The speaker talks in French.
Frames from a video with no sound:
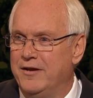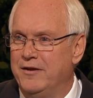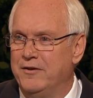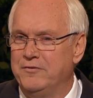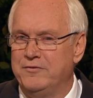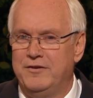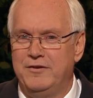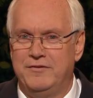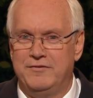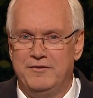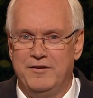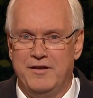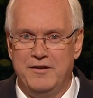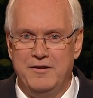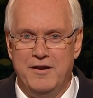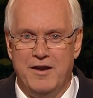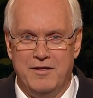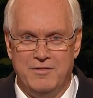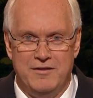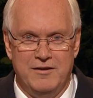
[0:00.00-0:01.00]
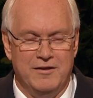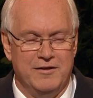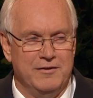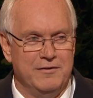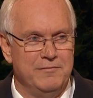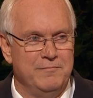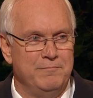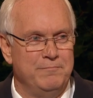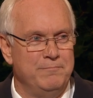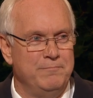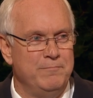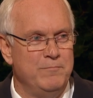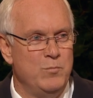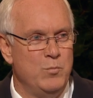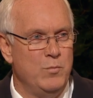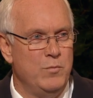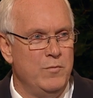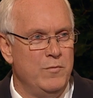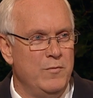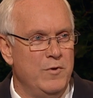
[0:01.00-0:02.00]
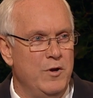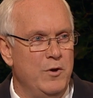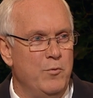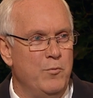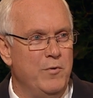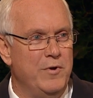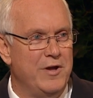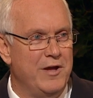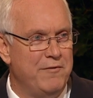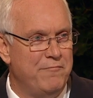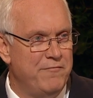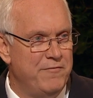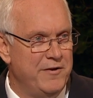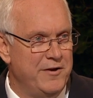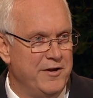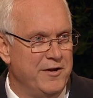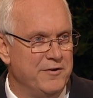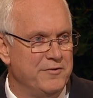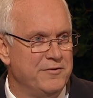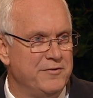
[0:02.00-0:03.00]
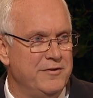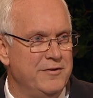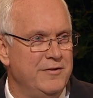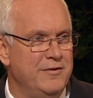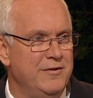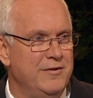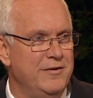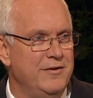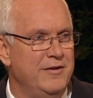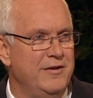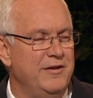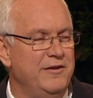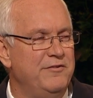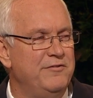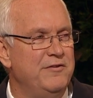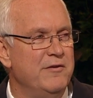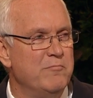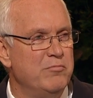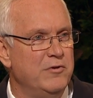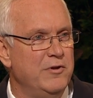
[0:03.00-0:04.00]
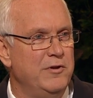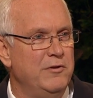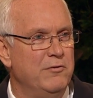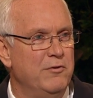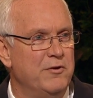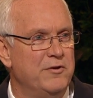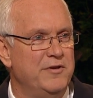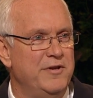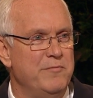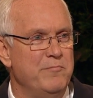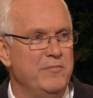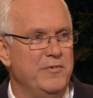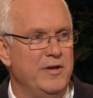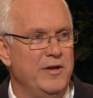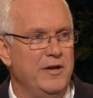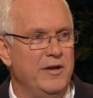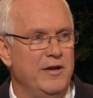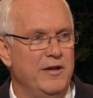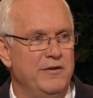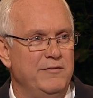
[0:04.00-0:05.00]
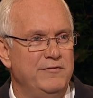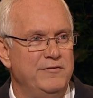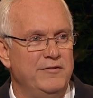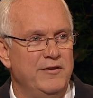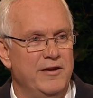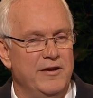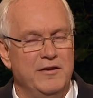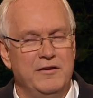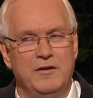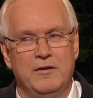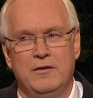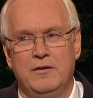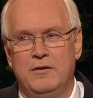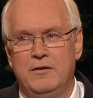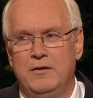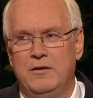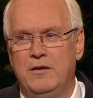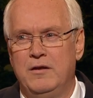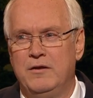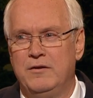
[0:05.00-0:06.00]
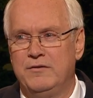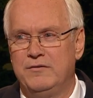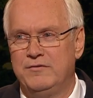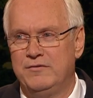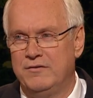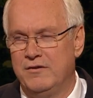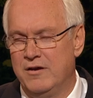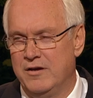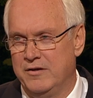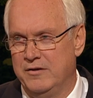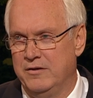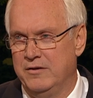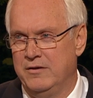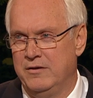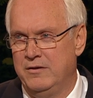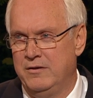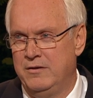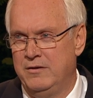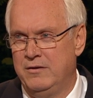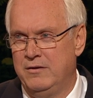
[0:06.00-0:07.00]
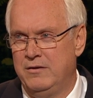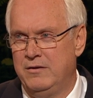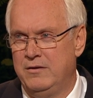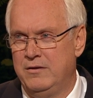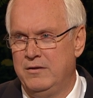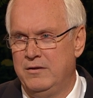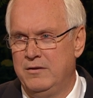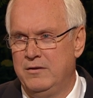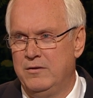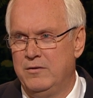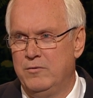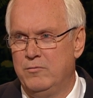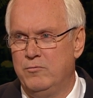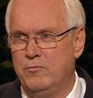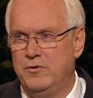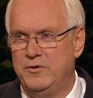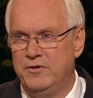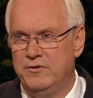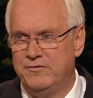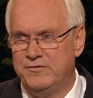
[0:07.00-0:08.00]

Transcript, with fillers: Tandis que je me répandais en détail, il n'a rien dit. Quand j'ai eu fini, il m'a simplement regardé et m'a dit, Mon fils,